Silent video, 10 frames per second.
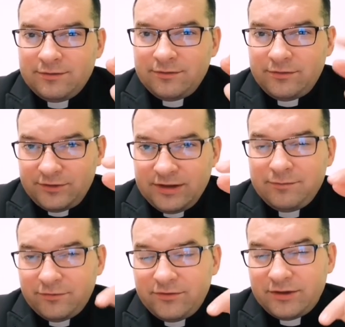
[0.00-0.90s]
w,
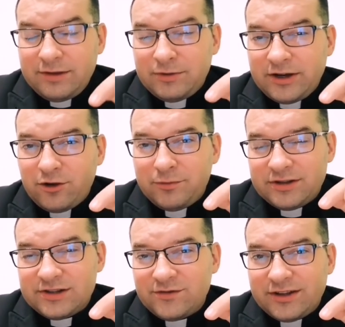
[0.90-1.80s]
tym, w tej perykopie
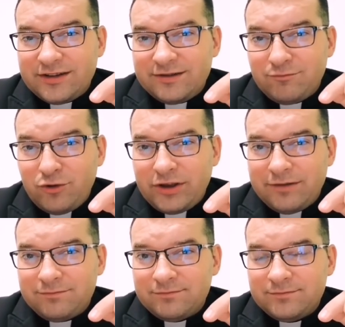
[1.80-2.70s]
nazwany Bogiem.